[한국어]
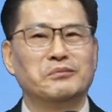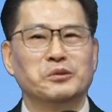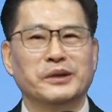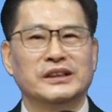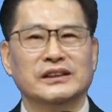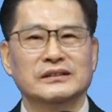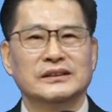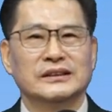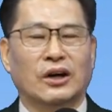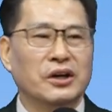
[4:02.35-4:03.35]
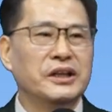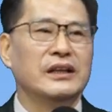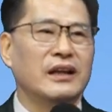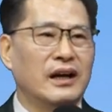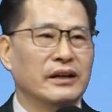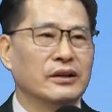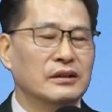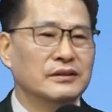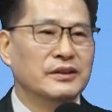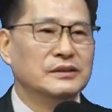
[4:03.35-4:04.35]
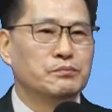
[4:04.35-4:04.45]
보면은 거기에 대하여